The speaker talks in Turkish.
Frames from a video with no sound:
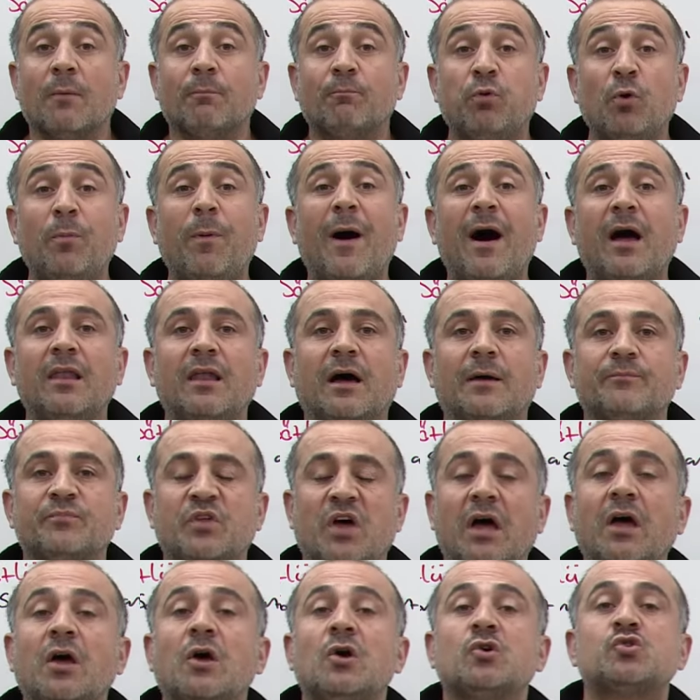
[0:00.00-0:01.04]
Bu
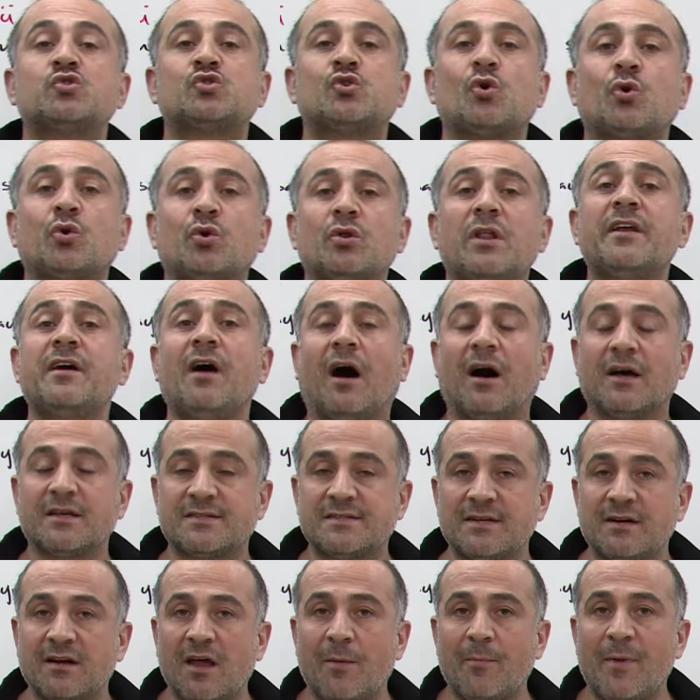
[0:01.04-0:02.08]
bağlamda soruları
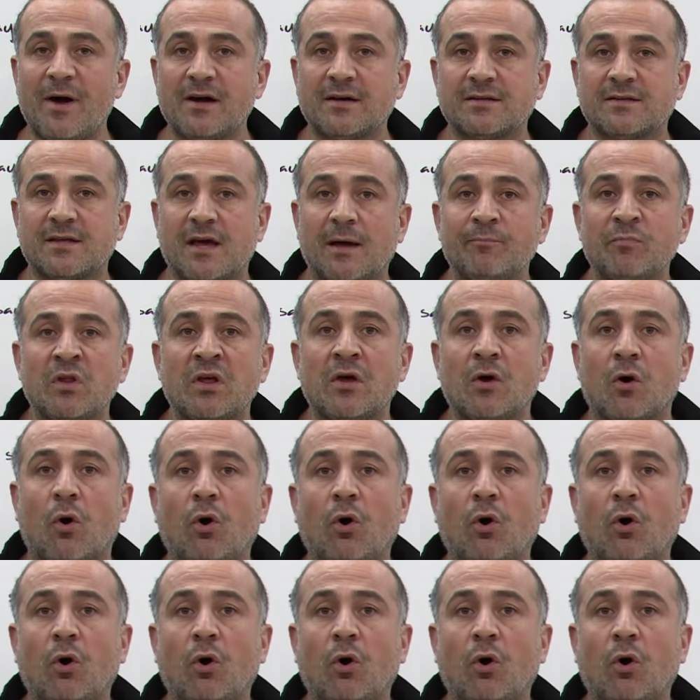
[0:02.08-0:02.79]
hazırlamak da,